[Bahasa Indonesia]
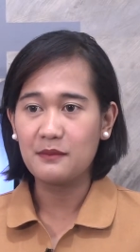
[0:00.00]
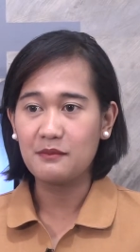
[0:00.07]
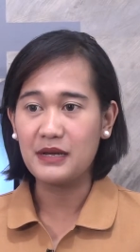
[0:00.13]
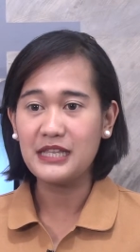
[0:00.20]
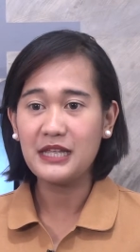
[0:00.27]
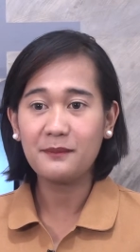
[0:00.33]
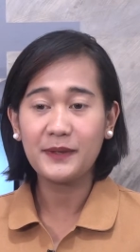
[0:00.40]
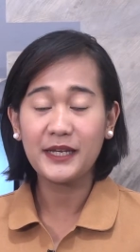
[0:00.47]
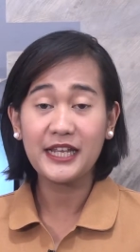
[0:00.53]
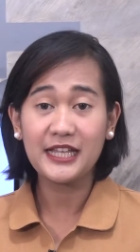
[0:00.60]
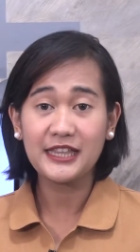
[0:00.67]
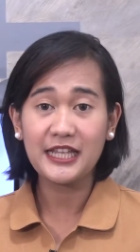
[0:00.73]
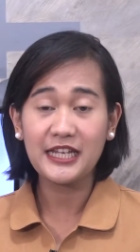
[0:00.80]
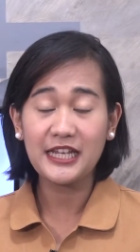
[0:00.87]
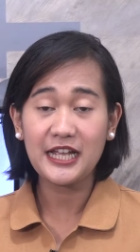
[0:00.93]
Banyak
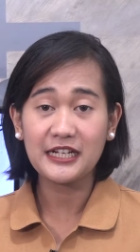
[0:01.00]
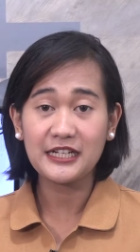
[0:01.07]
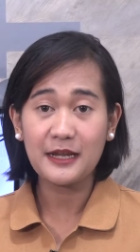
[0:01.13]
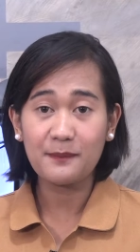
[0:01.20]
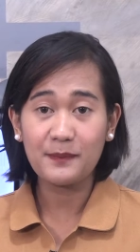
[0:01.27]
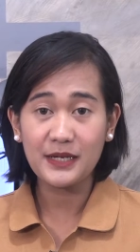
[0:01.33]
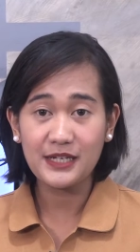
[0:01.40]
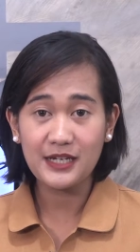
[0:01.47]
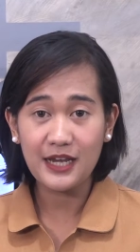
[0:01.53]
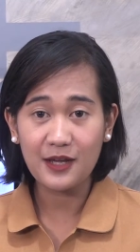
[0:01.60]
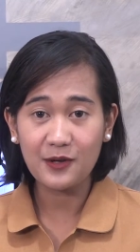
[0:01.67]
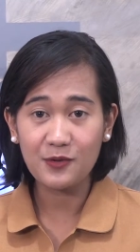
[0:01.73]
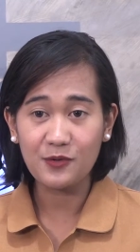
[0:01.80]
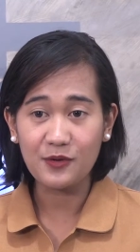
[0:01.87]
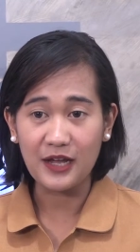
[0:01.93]
peringatan yang dapat
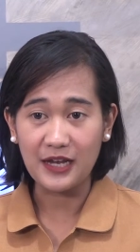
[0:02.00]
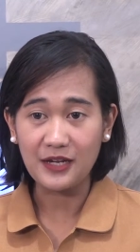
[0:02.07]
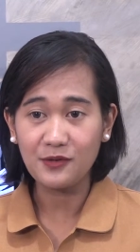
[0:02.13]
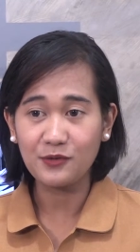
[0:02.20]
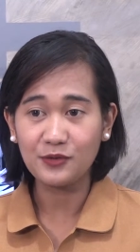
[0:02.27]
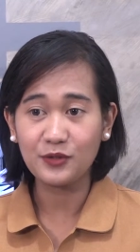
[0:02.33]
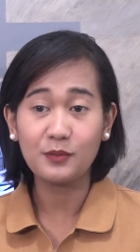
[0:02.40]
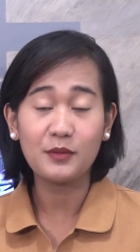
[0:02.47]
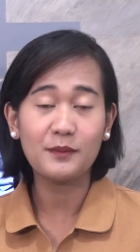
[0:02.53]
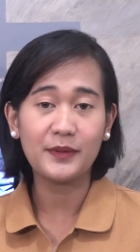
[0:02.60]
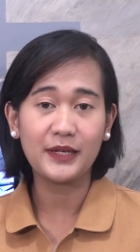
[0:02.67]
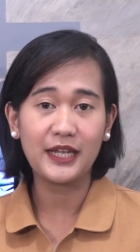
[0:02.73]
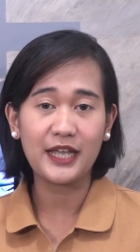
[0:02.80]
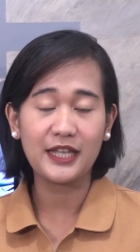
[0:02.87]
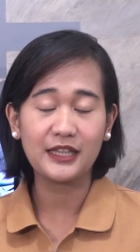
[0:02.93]
dilakukan untuk
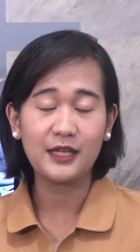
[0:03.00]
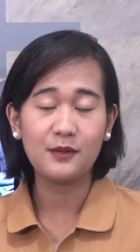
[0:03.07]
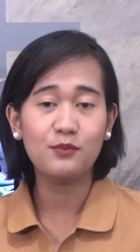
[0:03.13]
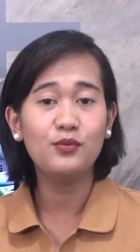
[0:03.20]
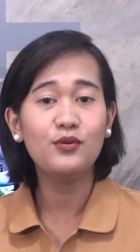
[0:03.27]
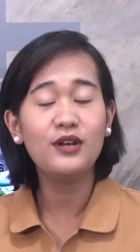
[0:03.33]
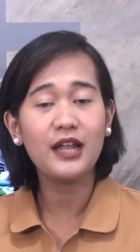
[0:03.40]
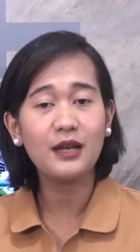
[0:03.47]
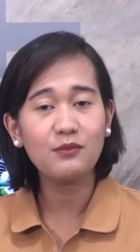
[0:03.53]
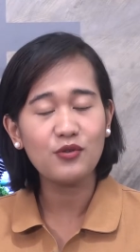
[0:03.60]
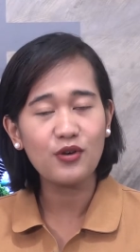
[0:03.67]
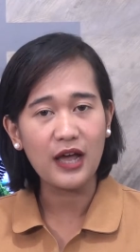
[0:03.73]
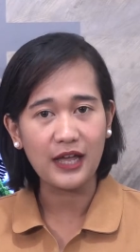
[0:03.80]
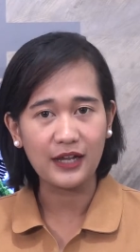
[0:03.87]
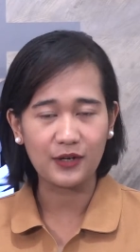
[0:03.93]
memperingati bulan
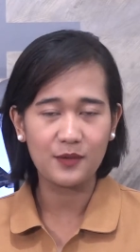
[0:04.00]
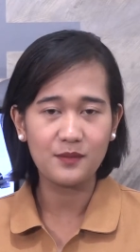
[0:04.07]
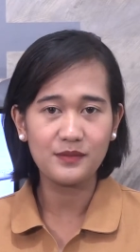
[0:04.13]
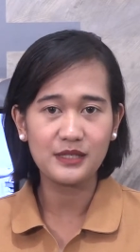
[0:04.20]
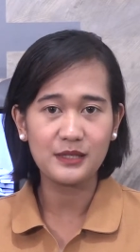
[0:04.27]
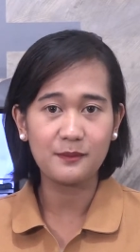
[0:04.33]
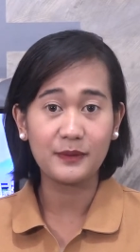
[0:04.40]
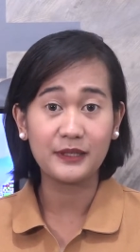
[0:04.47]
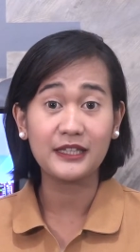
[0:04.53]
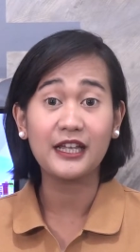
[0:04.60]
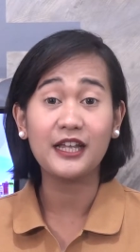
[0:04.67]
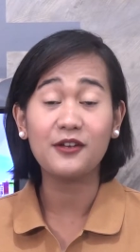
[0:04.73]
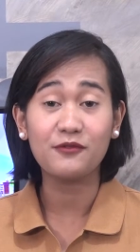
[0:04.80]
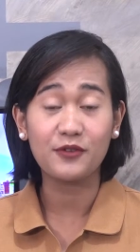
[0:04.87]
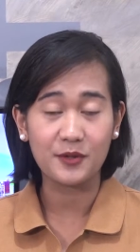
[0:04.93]
Muharram seperti
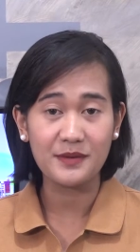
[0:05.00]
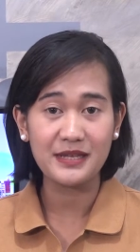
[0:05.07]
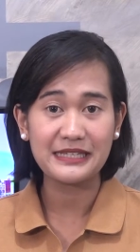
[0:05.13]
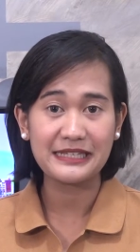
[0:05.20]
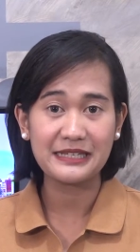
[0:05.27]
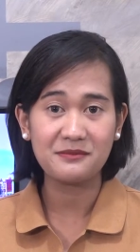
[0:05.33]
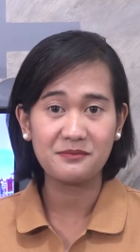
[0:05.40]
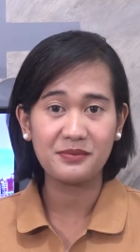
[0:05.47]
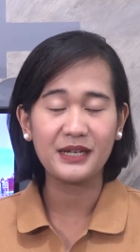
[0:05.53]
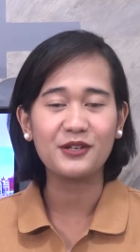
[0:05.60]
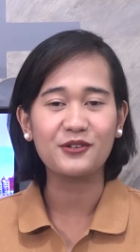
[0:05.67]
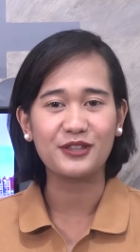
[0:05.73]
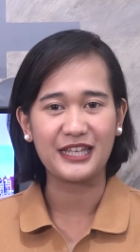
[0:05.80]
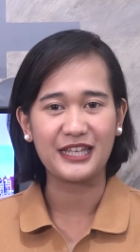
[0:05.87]
informasi berikut